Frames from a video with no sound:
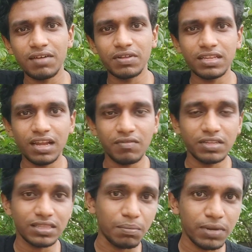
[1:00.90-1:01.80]
தான் வந்து நான்
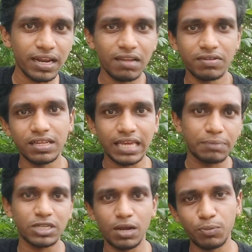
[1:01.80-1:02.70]
வந்து தமிழ்நெயிலில் வந்து
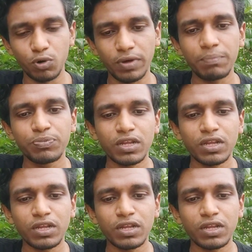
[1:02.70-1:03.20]
கேப்ஷனாக போடுவேன்